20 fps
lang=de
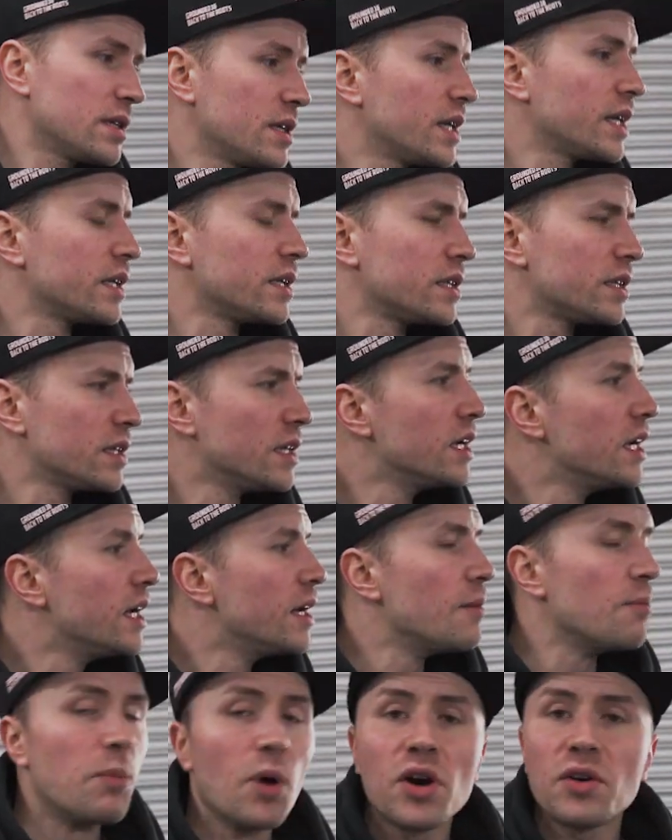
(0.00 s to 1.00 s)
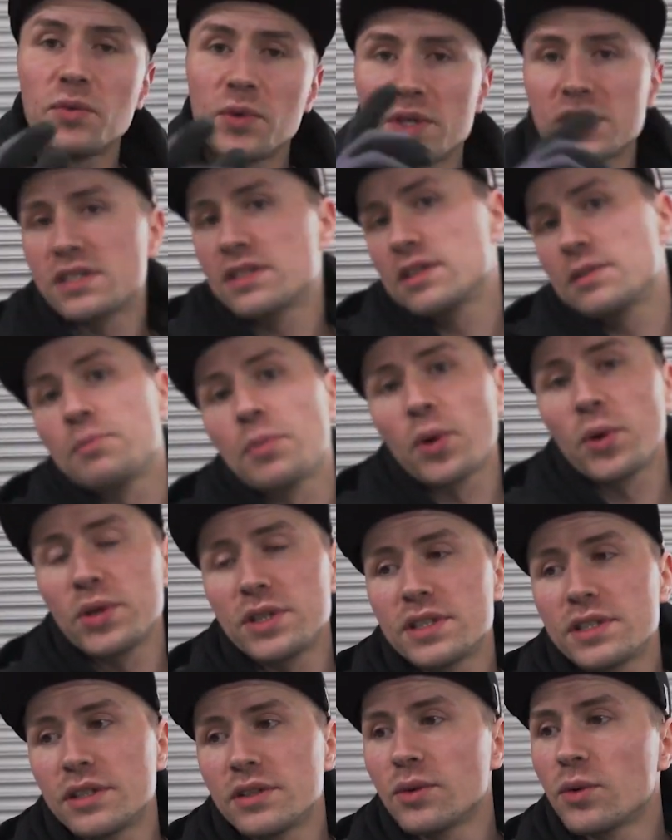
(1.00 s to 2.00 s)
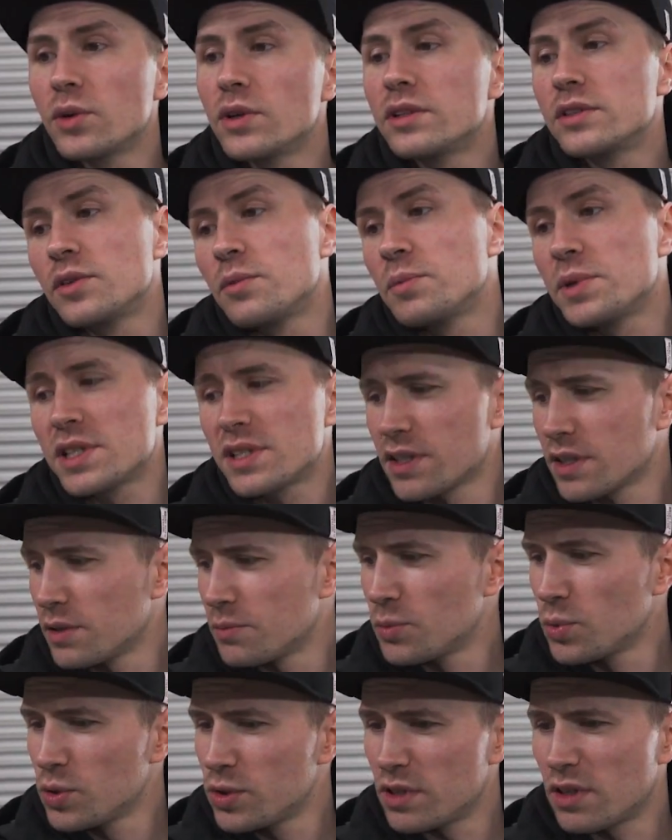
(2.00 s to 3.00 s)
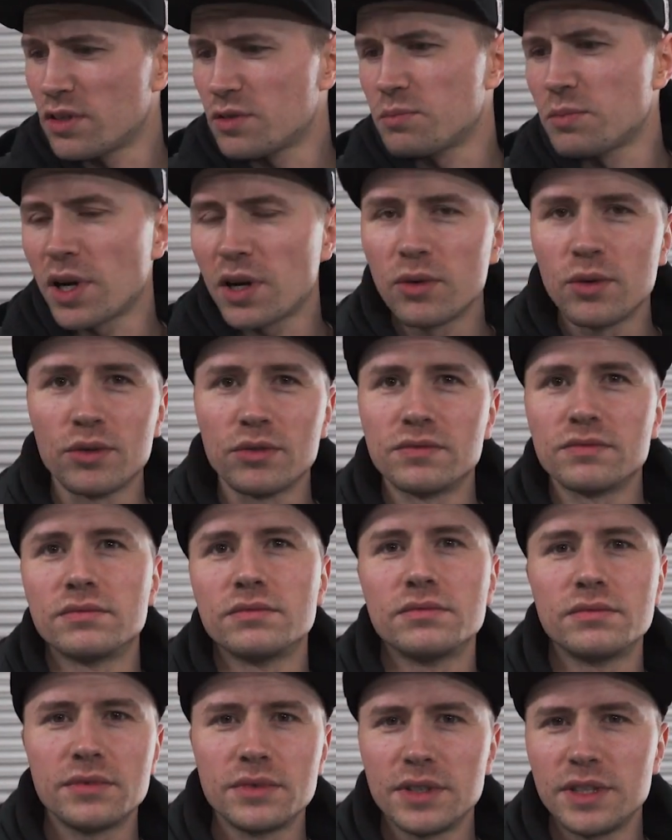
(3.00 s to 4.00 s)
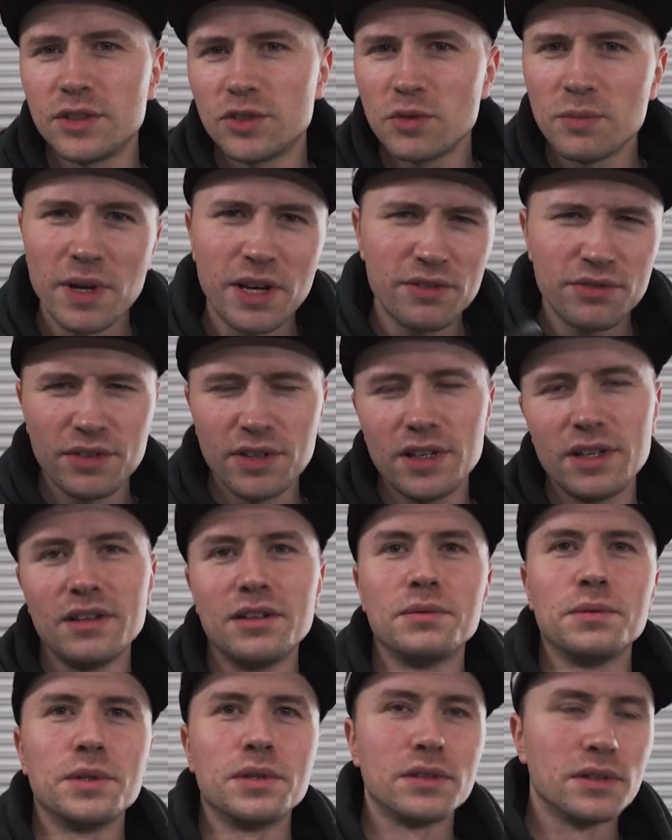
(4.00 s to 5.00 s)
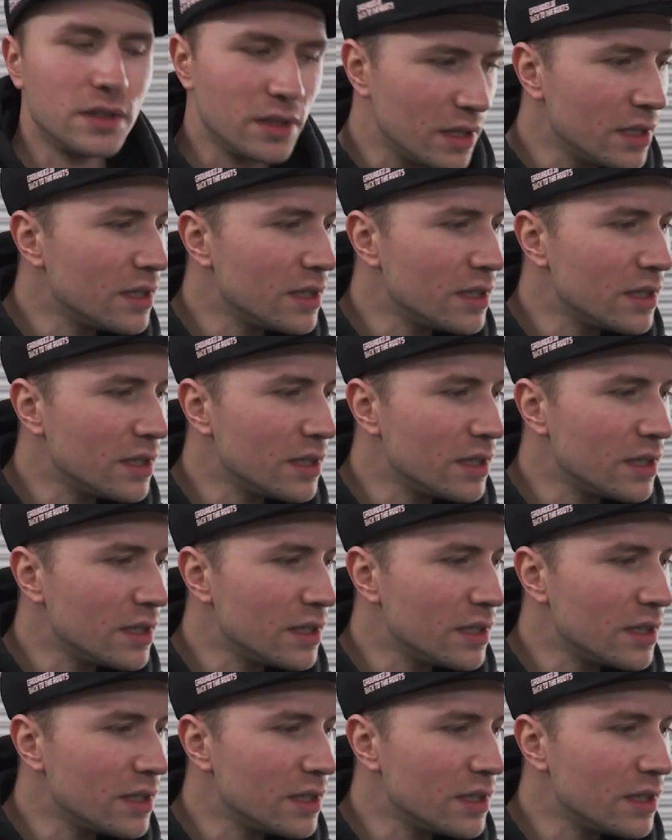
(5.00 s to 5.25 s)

denn eigentlich? Bockwürstchen, Brötchen und so ein bisschen Gemüse aus dem Backofen. Nicht so mein Fall, aber